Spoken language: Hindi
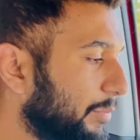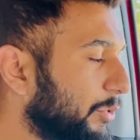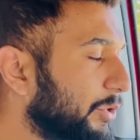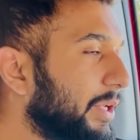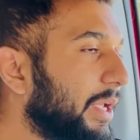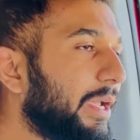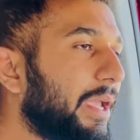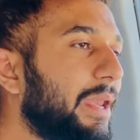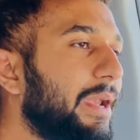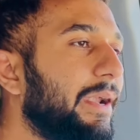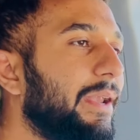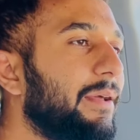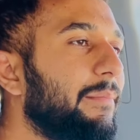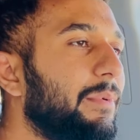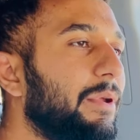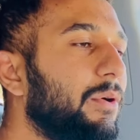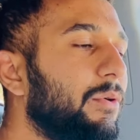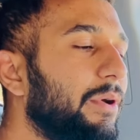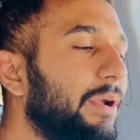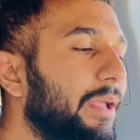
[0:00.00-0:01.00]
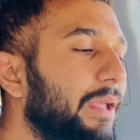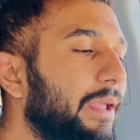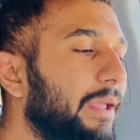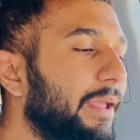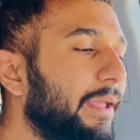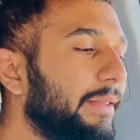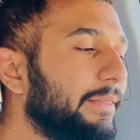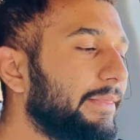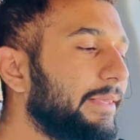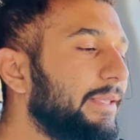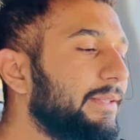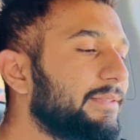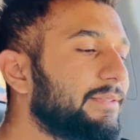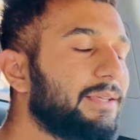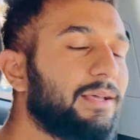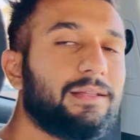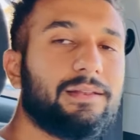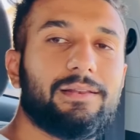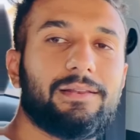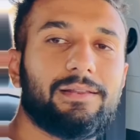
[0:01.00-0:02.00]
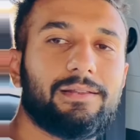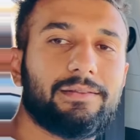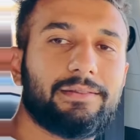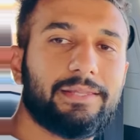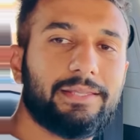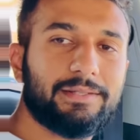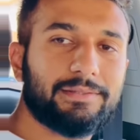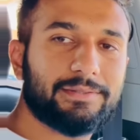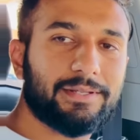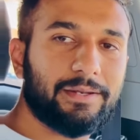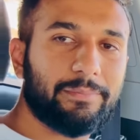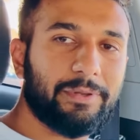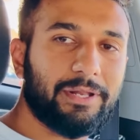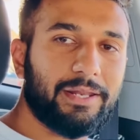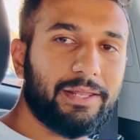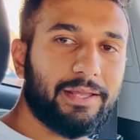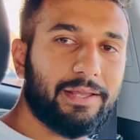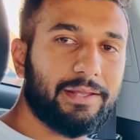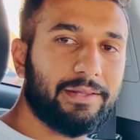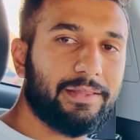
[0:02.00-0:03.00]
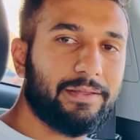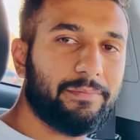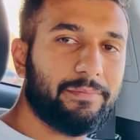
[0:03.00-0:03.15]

मुझे कनाडा में हो गया है तीन साल तीन साल पहले आया था